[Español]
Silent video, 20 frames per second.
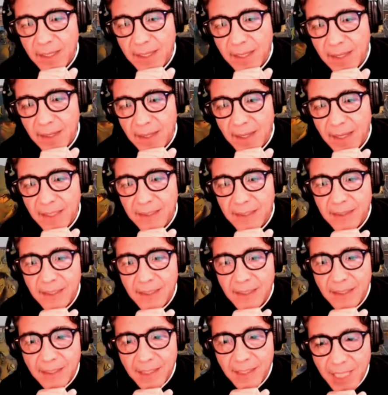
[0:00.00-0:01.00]
es que
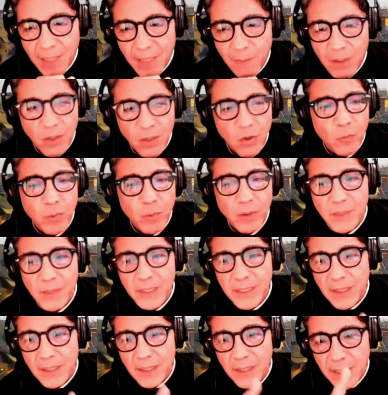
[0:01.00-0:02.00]
este régimen no
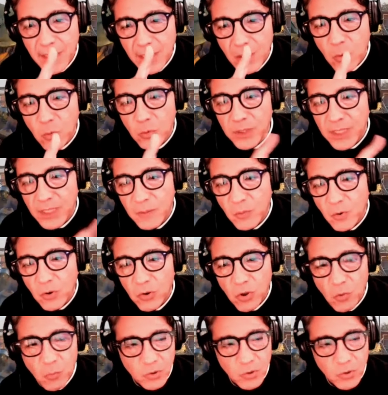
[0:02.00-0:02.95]
permite ningún tipo de